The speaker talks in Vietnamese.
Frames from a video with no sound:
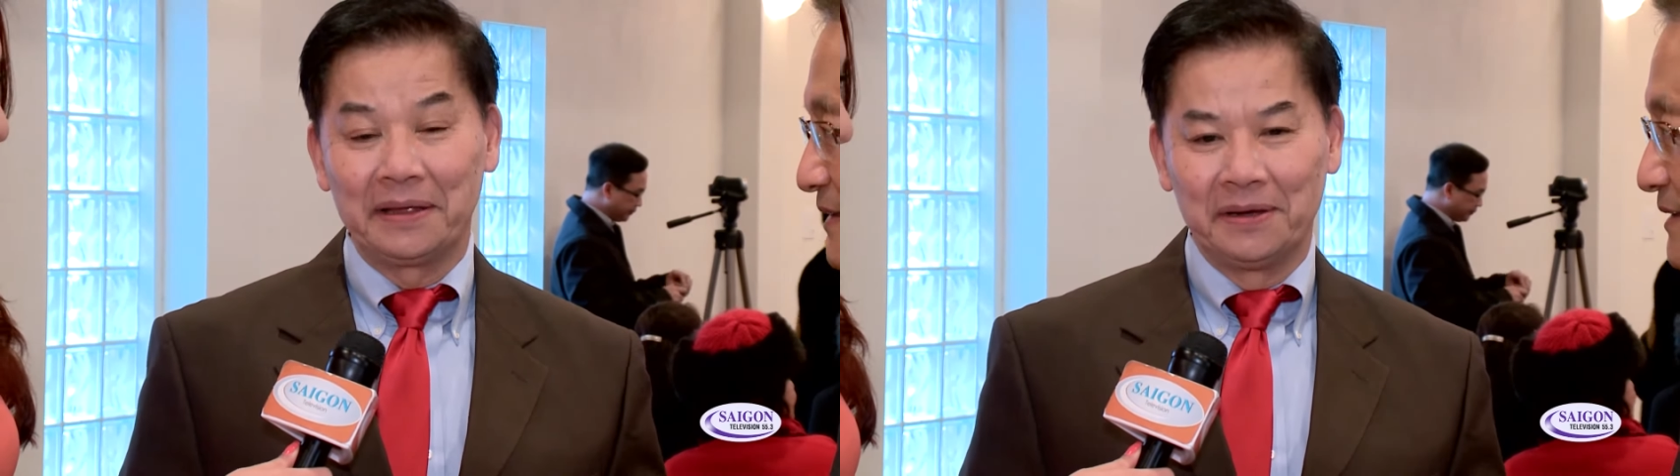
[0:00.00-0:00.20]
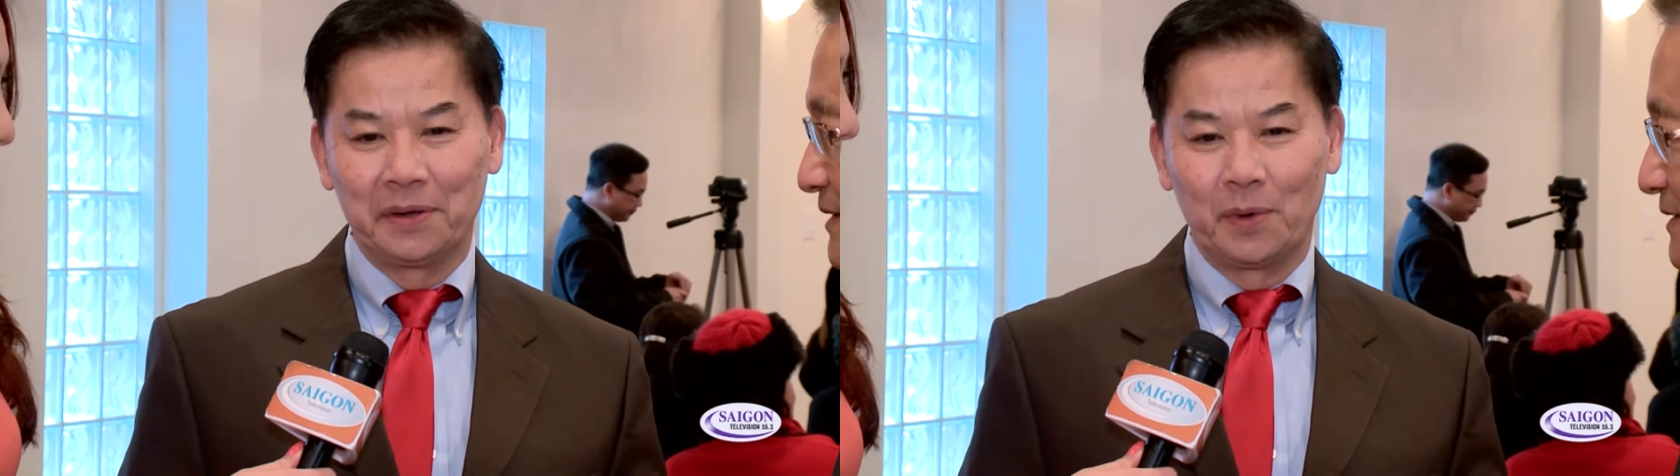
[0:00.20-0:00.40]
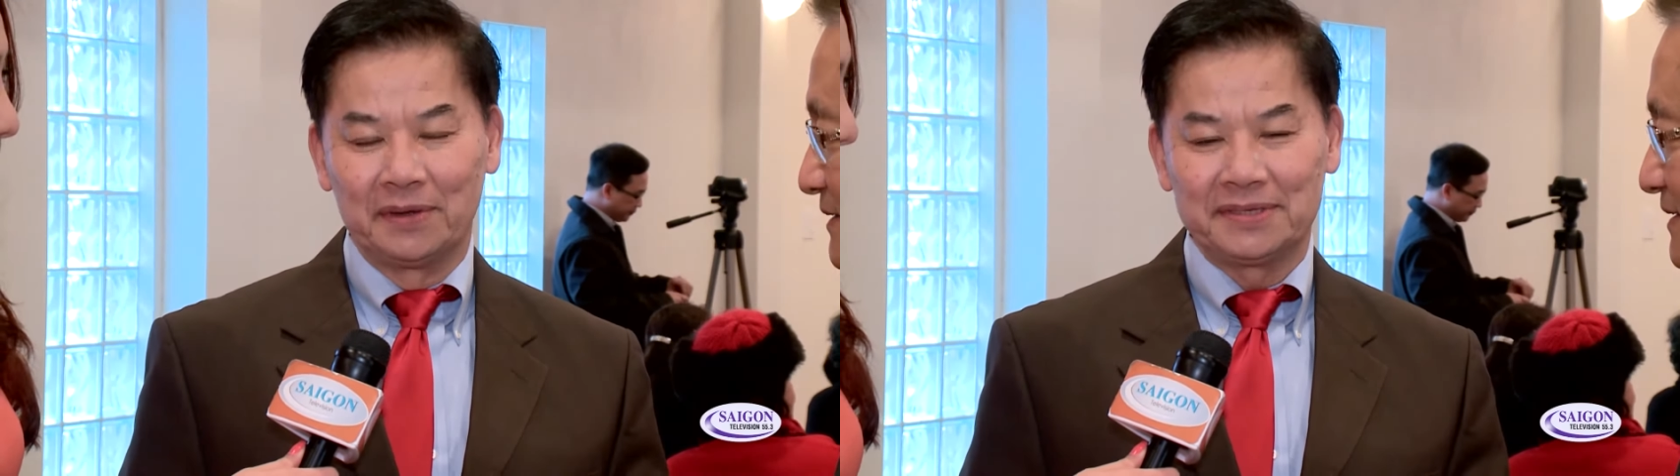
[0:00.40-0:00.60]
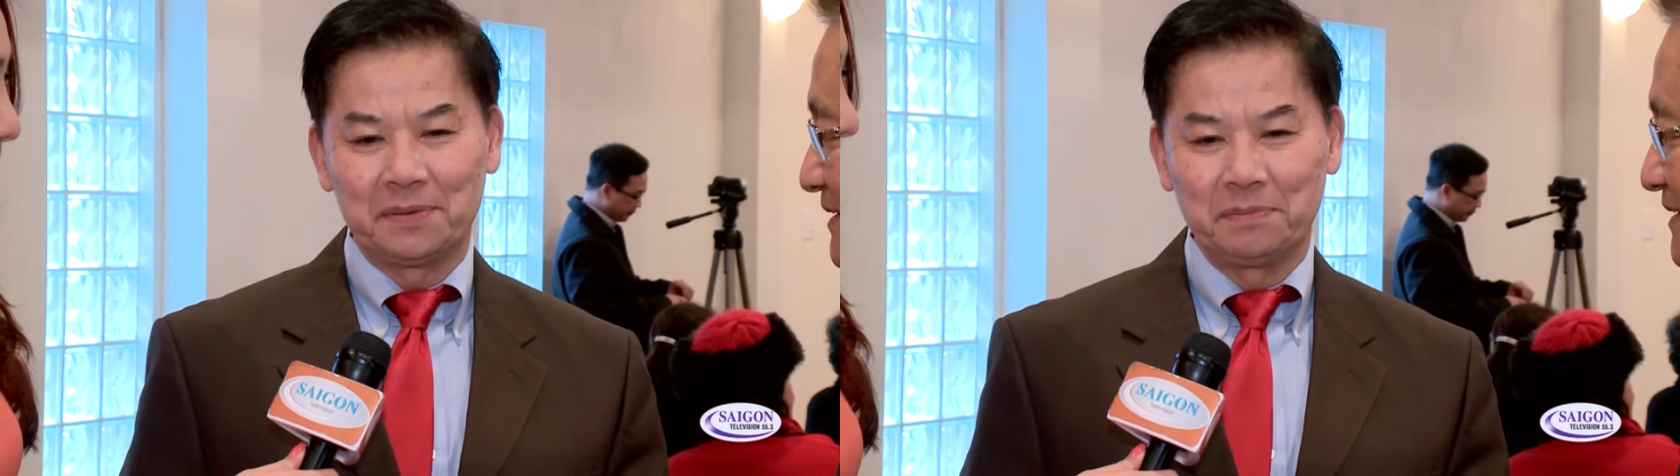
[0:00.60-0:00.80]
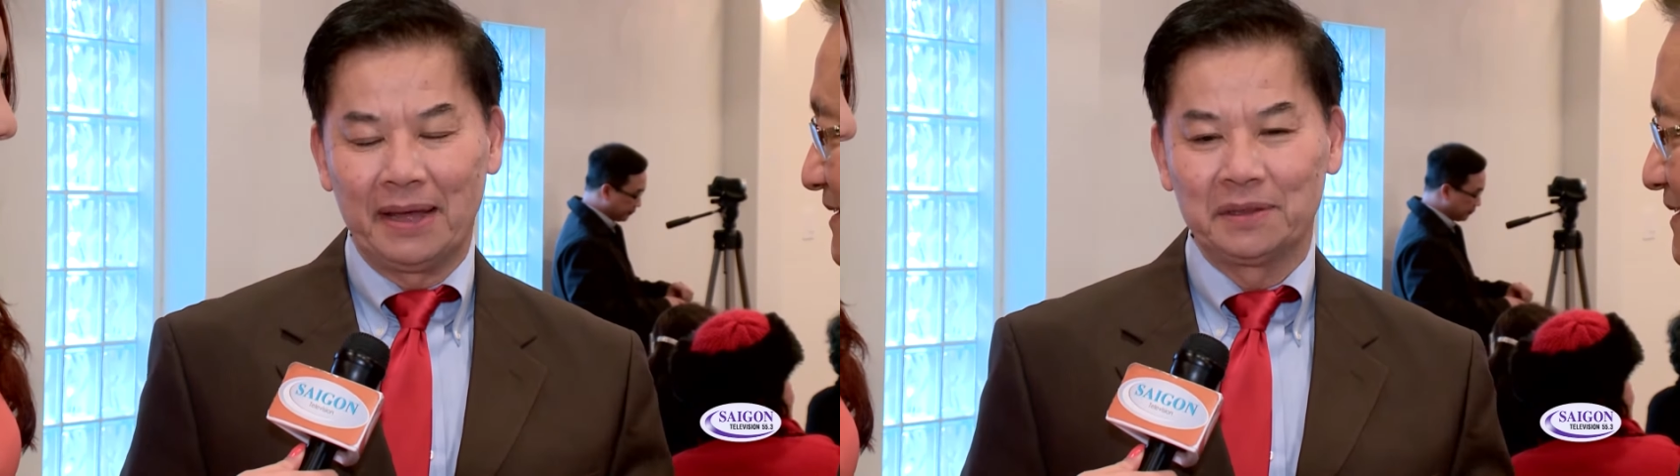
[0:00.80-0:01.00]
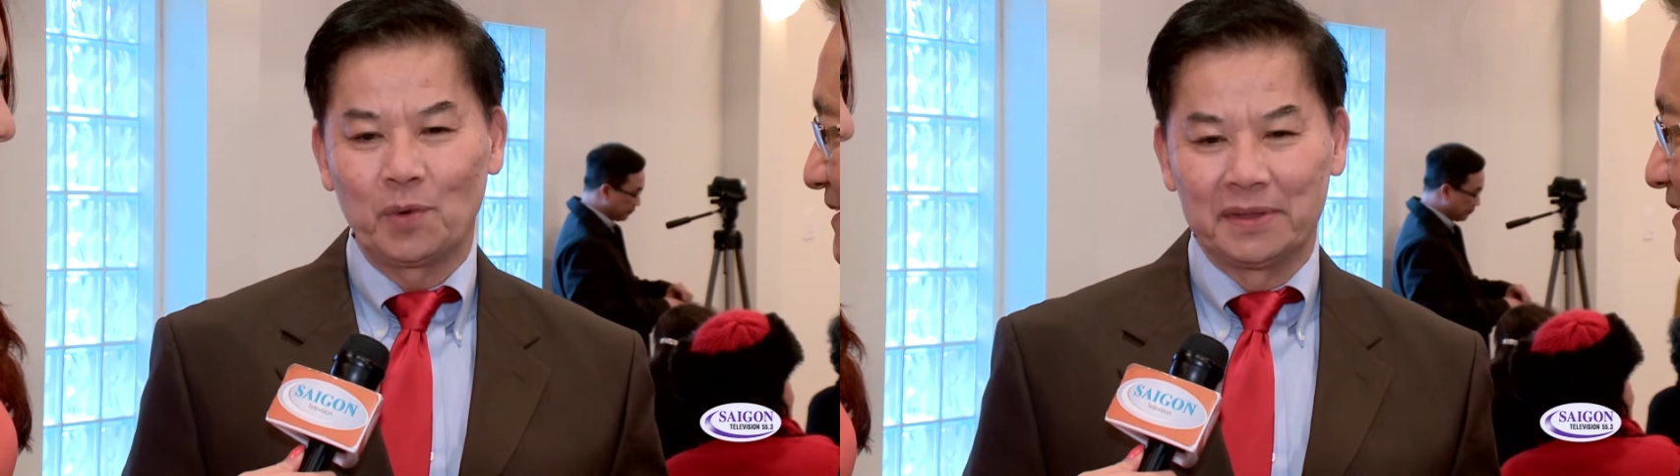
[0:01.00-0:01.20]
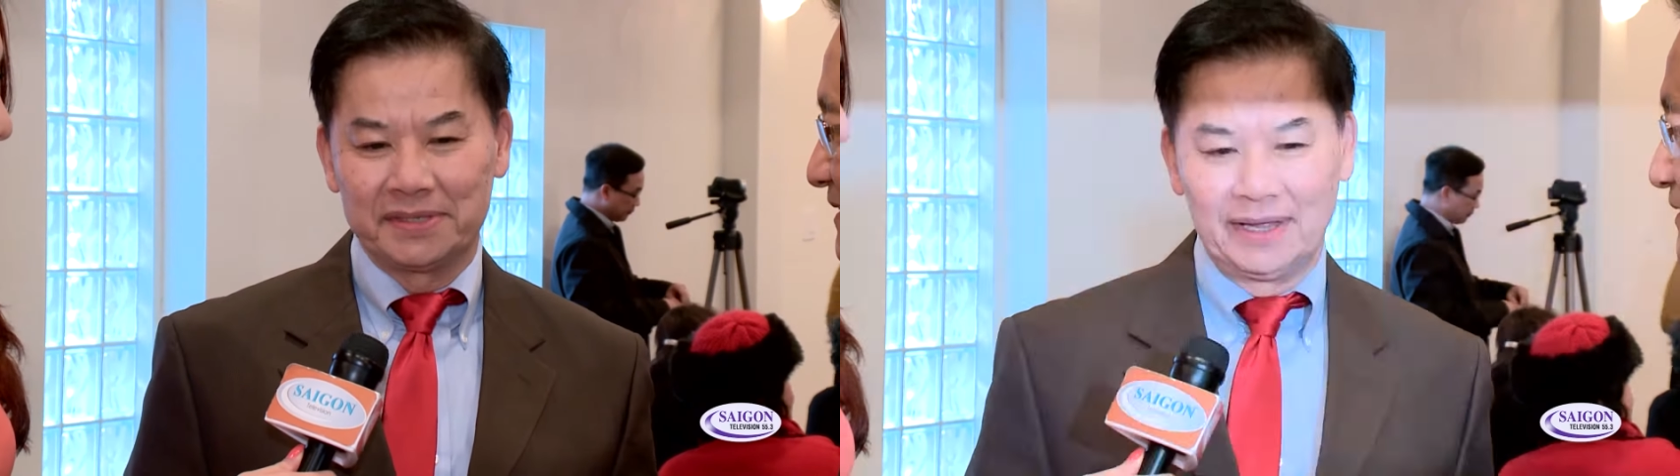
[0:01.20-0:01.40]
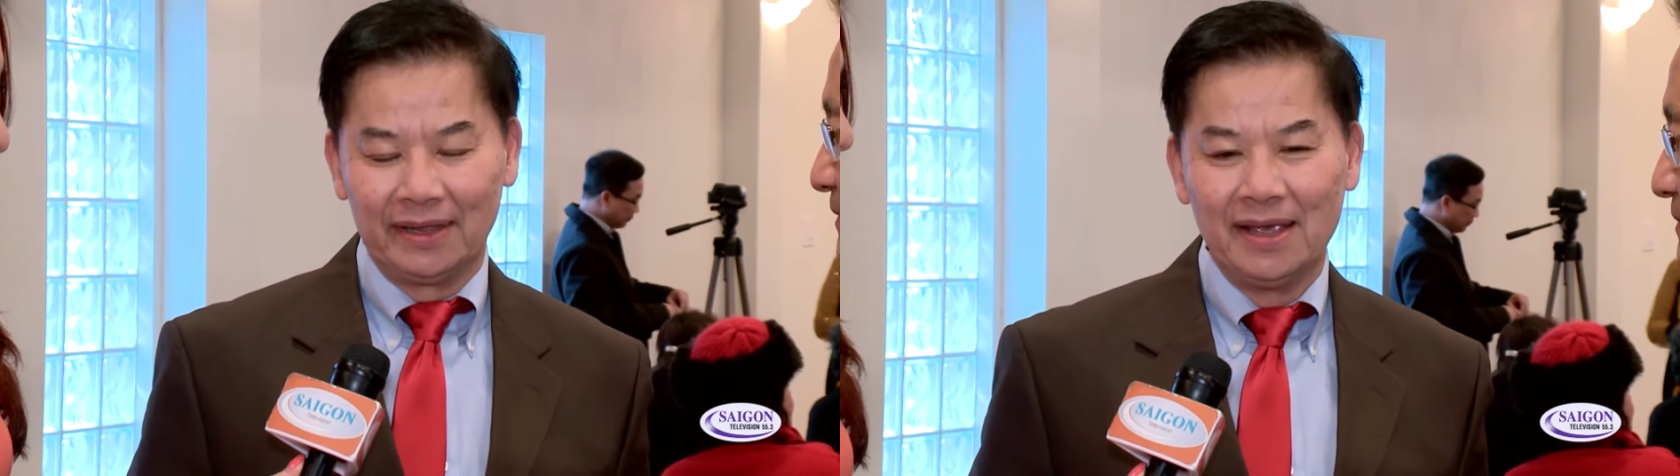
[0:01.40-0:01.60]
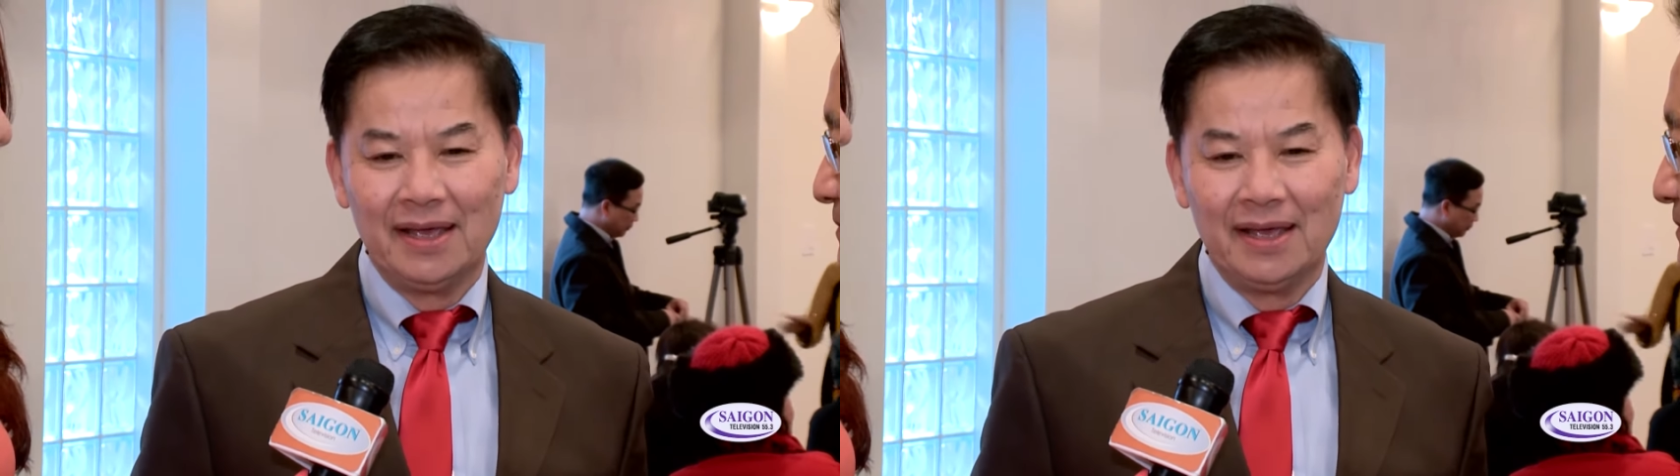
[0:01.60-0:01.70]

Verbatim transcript: người của trong ban quản trị.